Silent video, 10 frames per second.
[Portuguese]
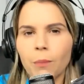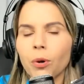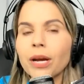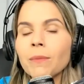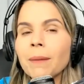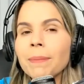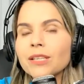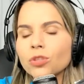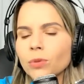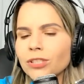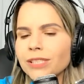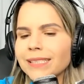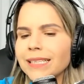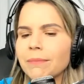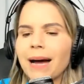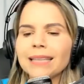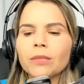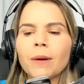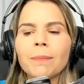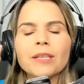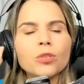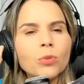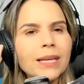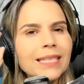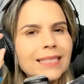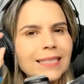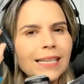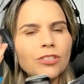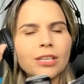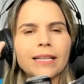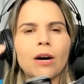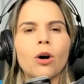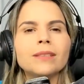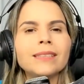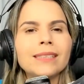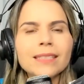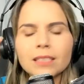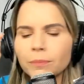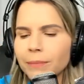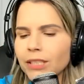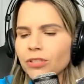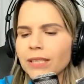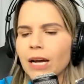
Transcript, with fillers: Porque uma pessoa desanimada é uma pessoa que sente a derrota e transmite a